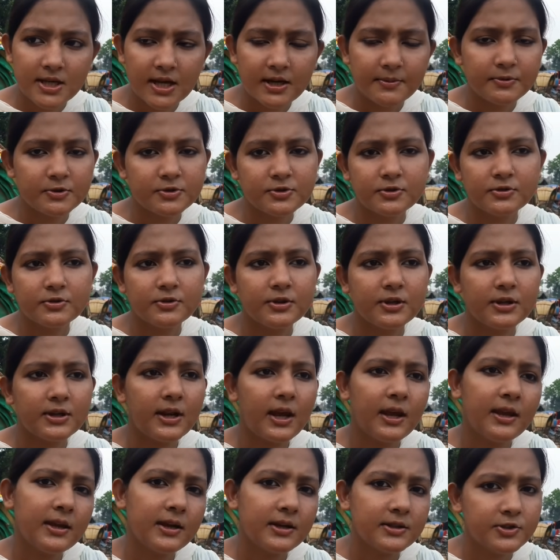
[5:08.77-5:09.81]
চার বছর ধরে
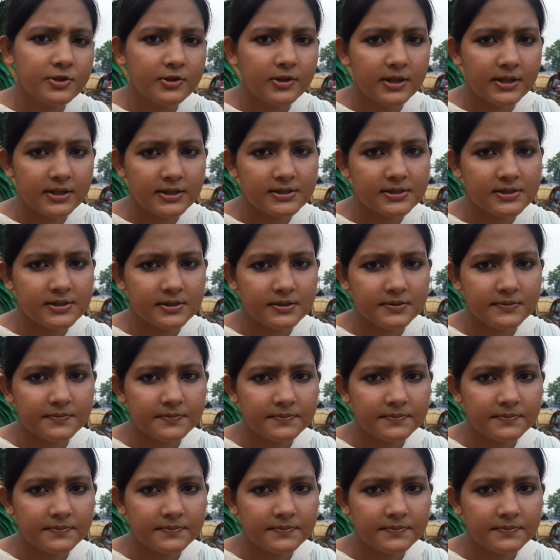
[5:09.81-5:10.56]
রাইখা চলে গেছে